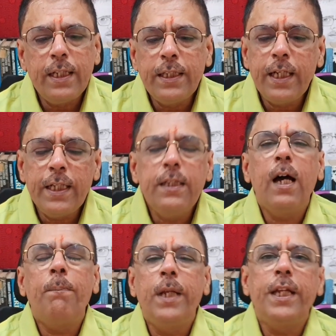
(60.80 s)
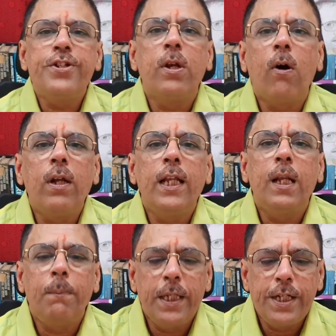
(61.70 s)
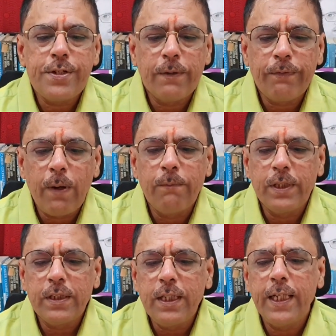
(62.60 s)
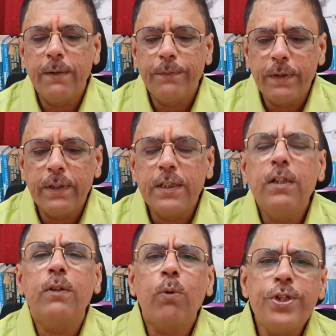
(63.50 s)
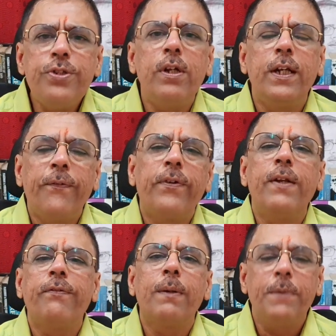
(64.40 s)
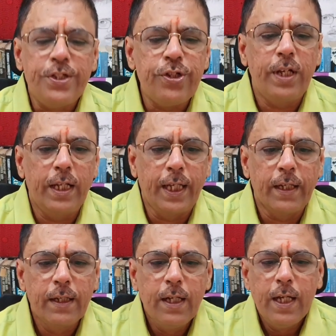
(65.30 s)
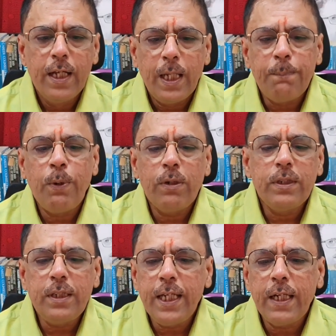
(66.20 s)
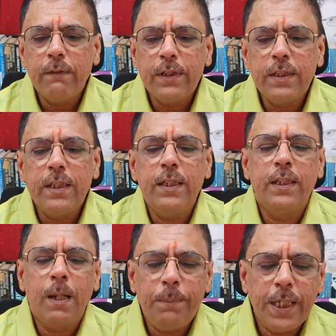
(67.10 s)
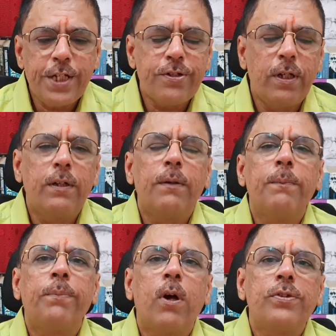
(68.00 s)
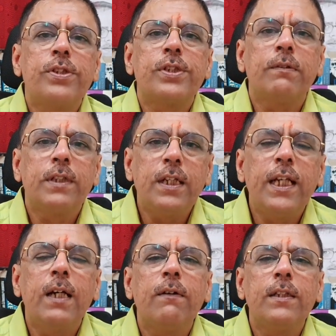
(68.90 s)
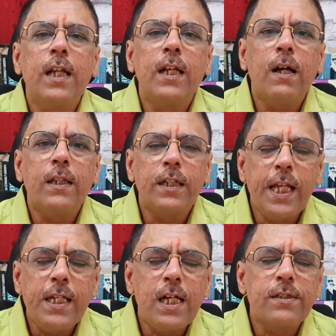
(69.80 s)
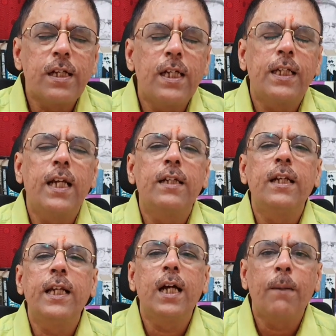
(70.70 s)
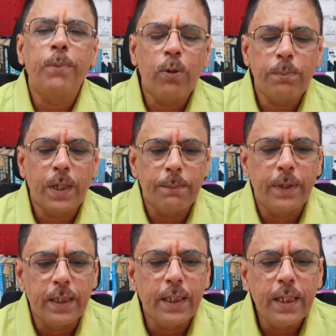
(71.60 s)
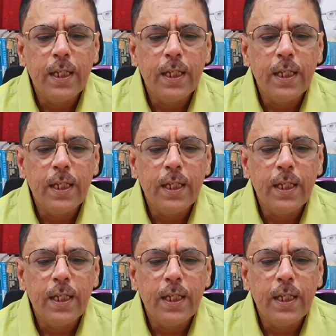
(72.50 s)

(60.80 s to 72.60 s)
இந்த இந்த அப்ளிகேஷன் ஆன்லைன் அப்ளிகேஷன் ஃபார்ம் வந்து நீங்கள் வந்து கொஞ்சம் டிஃப்ரெண்ட் ஃப்ரம் இன்ஜினியரிங் இப்போ வந்து நீங்கள் வந்து இந்த அப்ளிகேஷன் ப்ராசஸை வந்து நீங்கள் வந்து எல்லாம் அந்த டீட்டெயில்ஸ்லாம் கேட்டு நீங்கள் அப்லோட் பண்ண பிறகு